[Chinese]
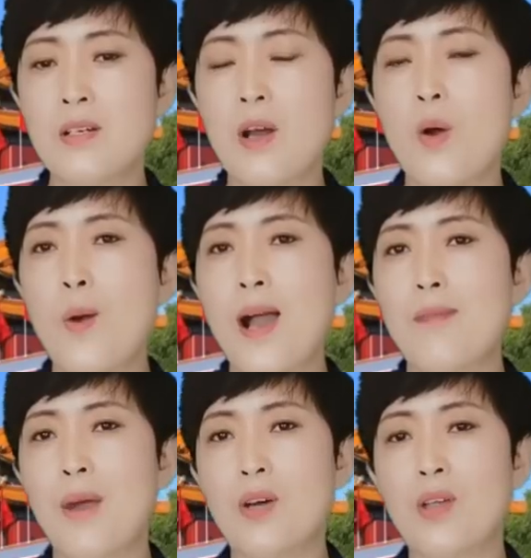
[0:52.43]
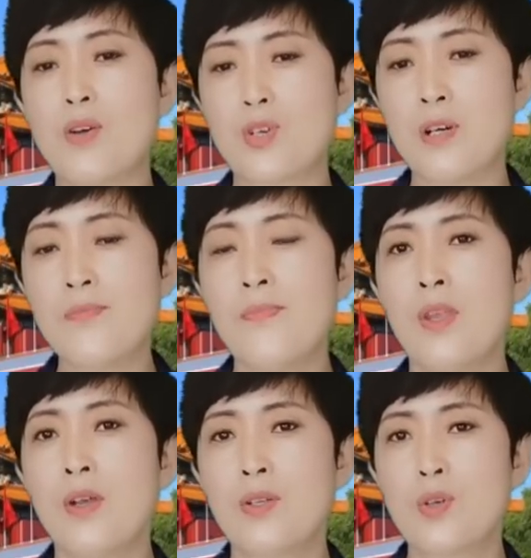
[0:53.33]
士的话，报道称，
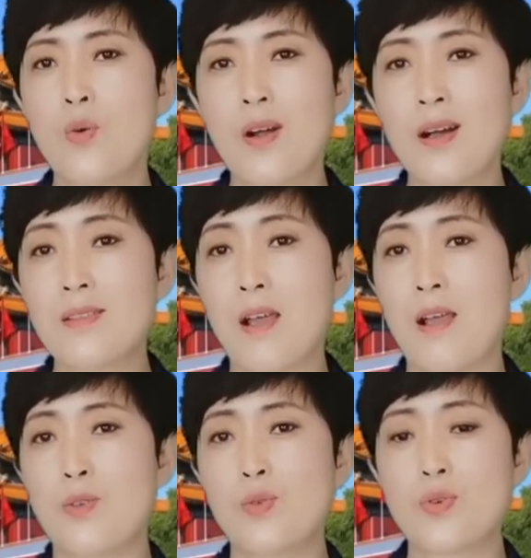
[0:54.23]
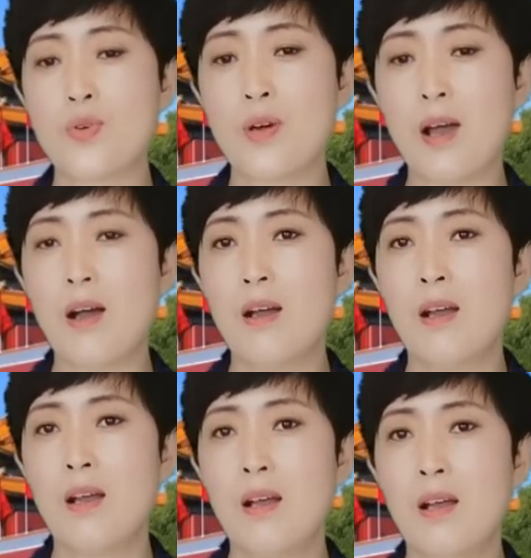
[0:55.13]
就我刚才所说的，
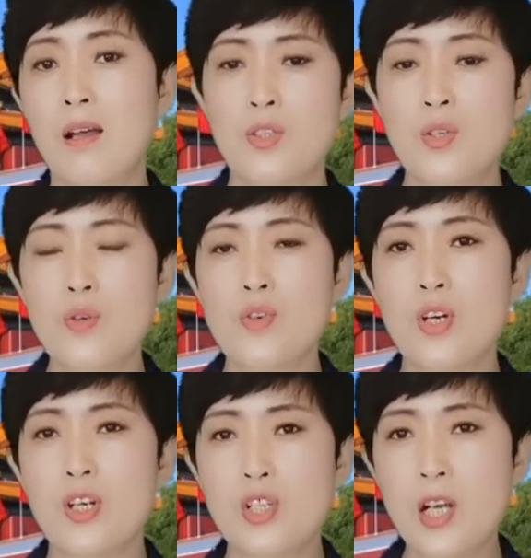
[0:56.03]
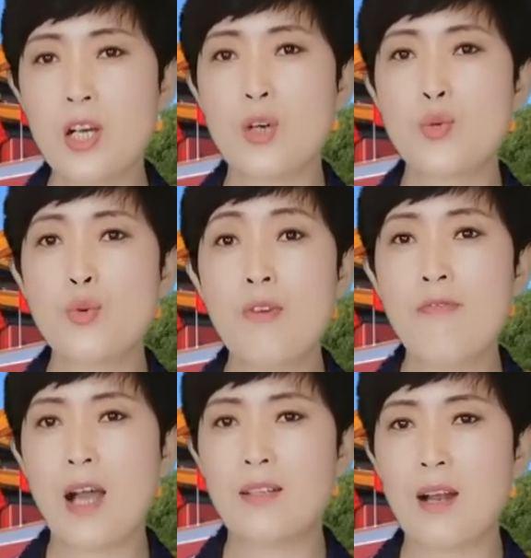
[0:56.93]
就是这个说
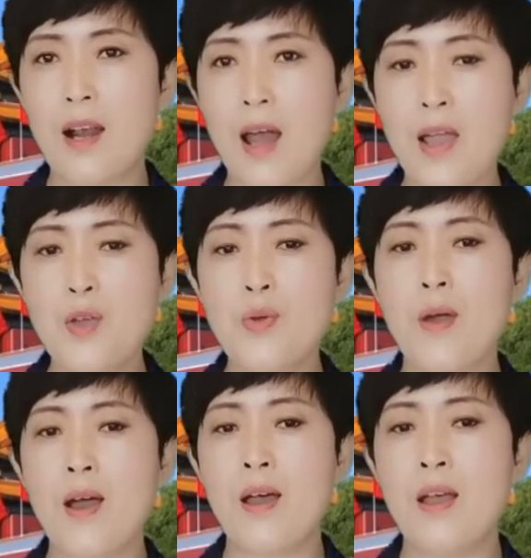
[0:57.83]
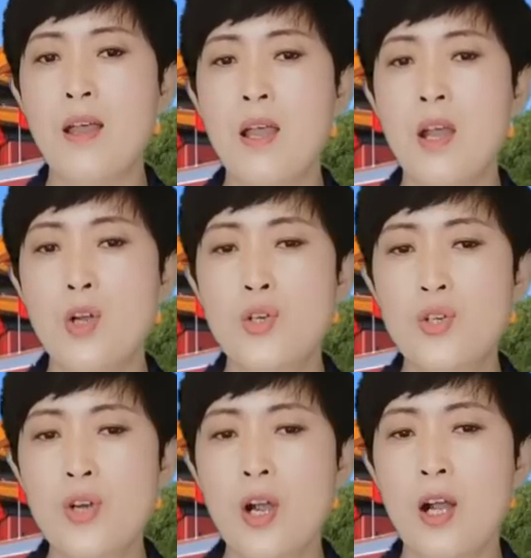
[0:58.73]
法的来源
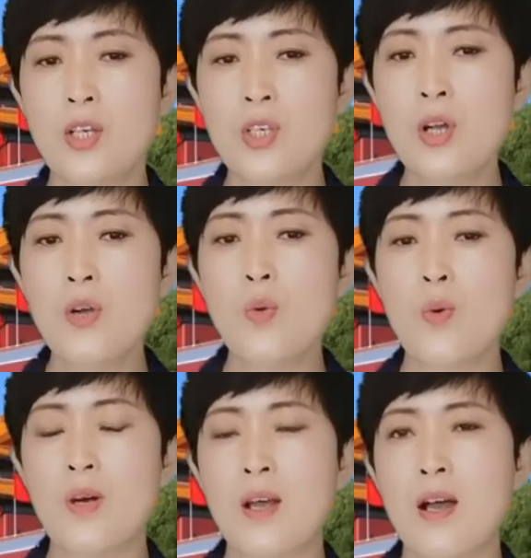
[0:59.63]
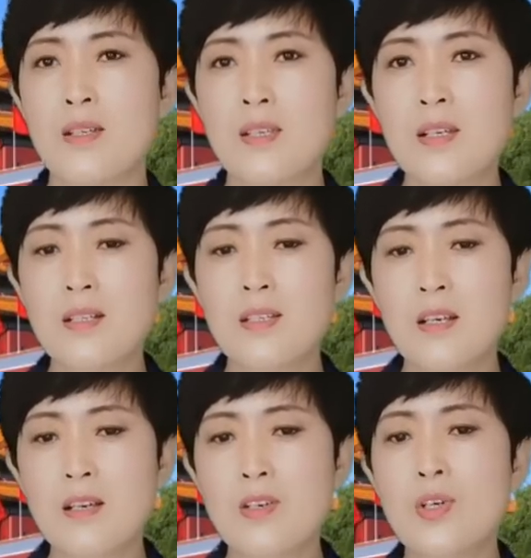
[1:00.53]
是英国的《星
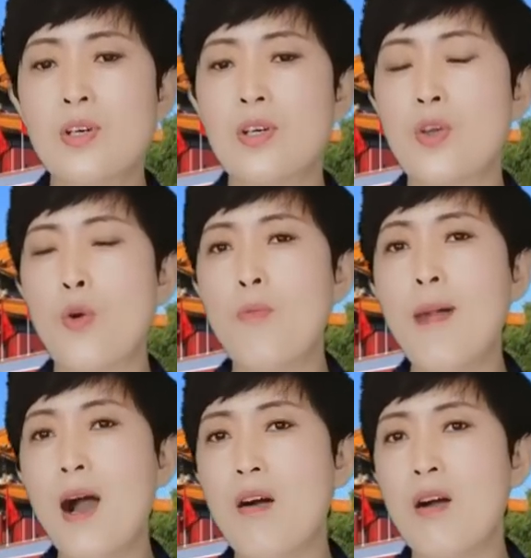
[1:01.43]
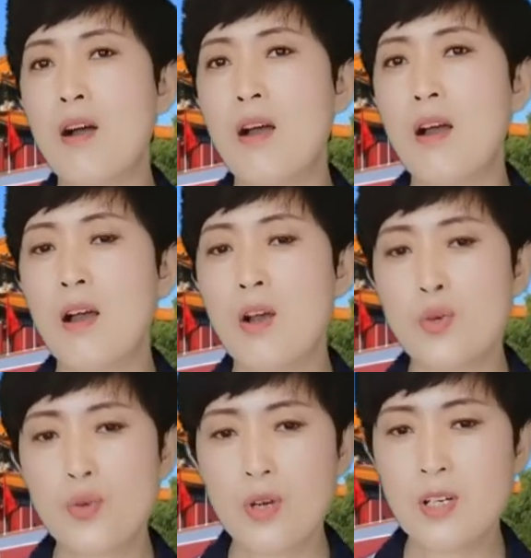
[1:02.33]
期日邮
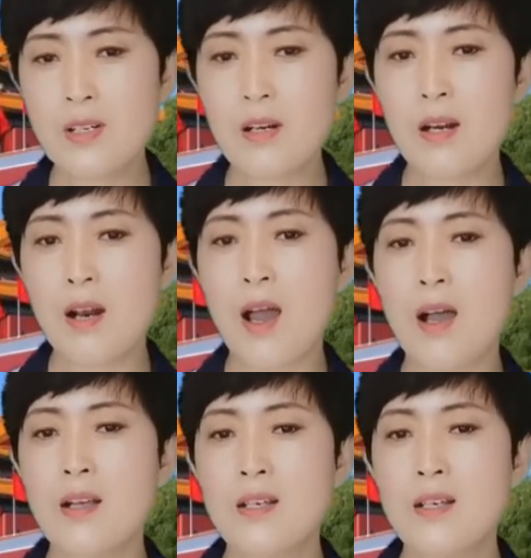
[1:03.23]
报》，说是呢